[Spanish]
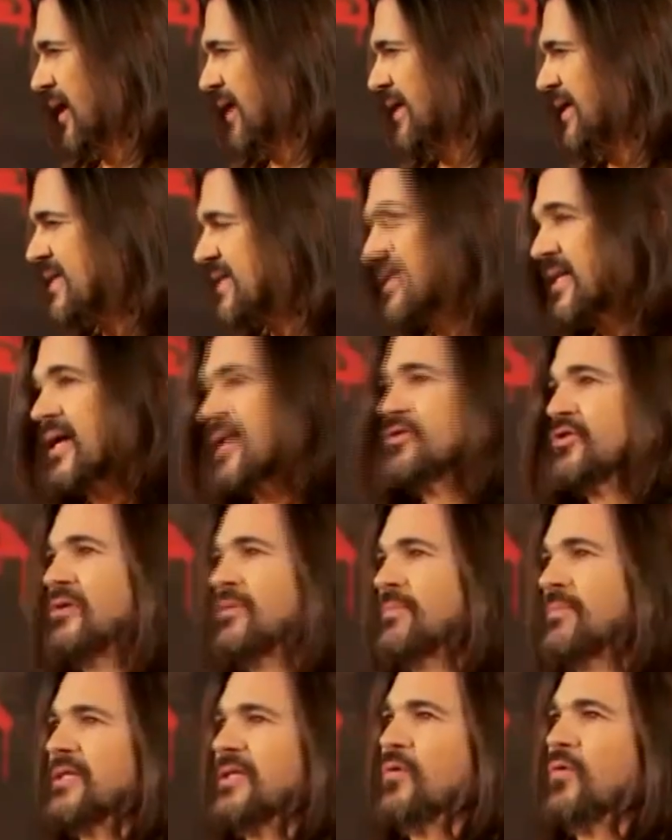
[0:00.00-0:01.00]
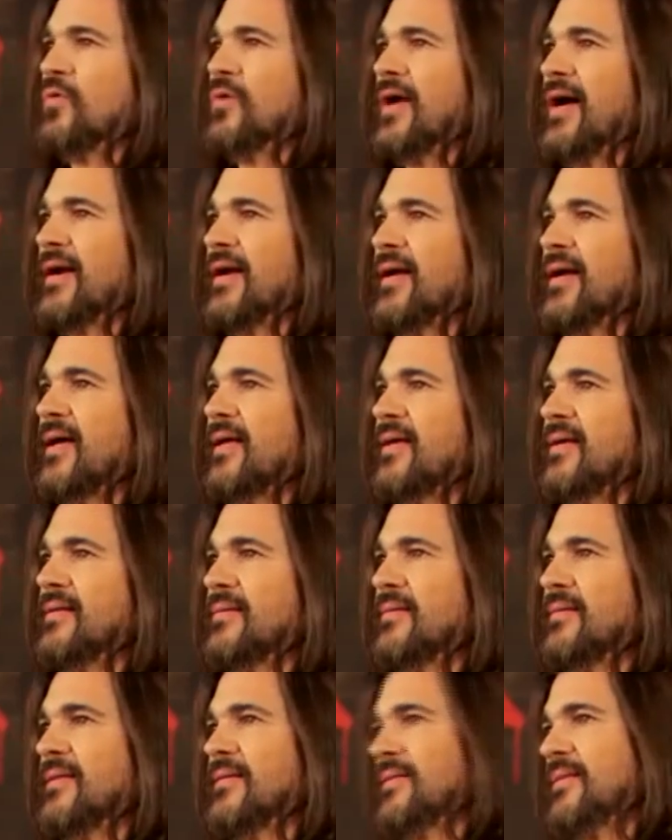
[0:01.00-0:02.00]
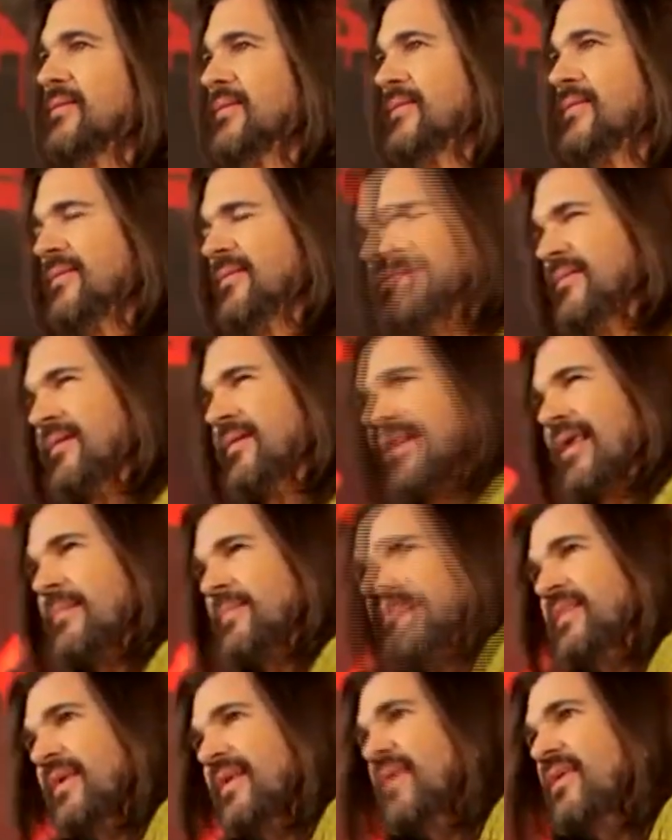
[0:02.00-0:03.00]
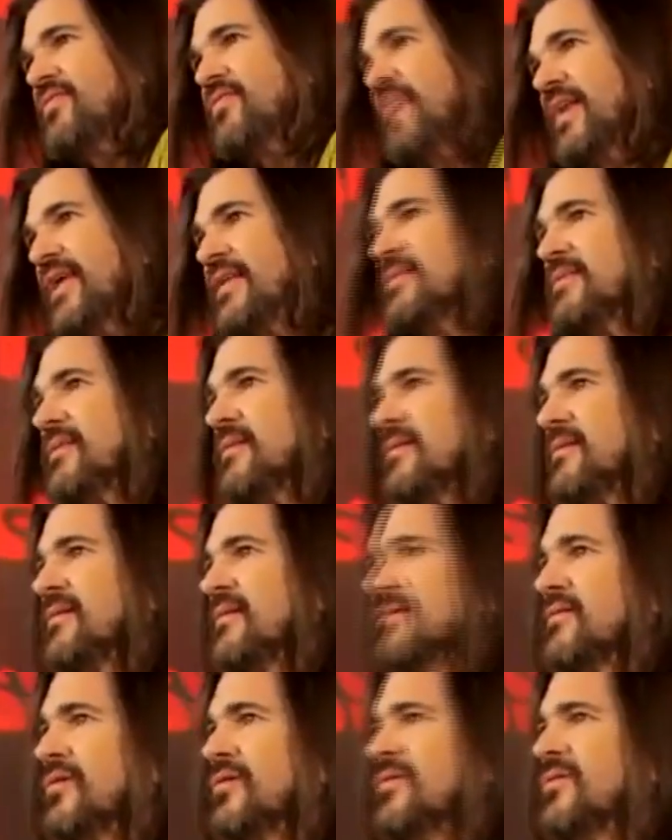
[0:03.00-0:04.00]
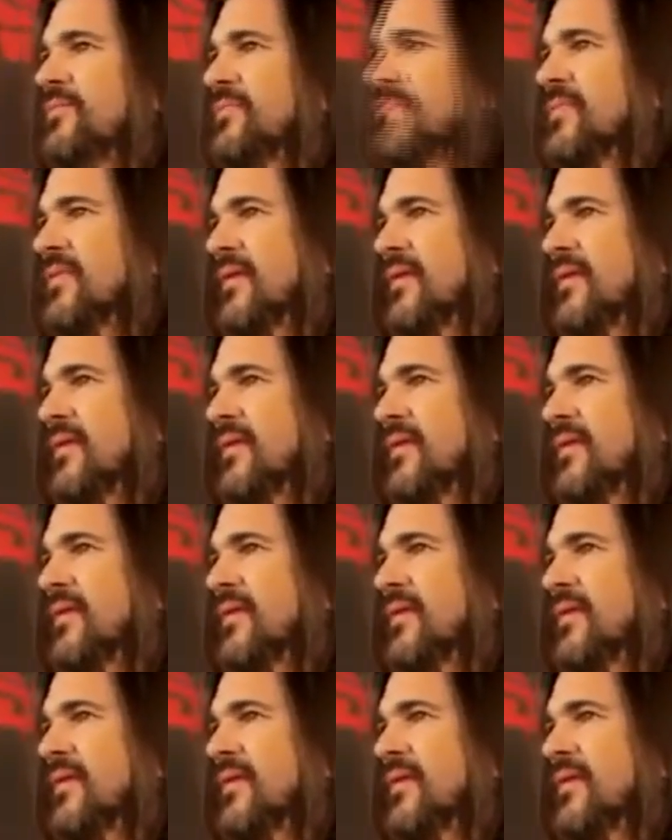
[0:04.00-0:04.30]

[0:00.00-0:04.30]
Y esta canción en particular era, realmente era diferente, ¿no?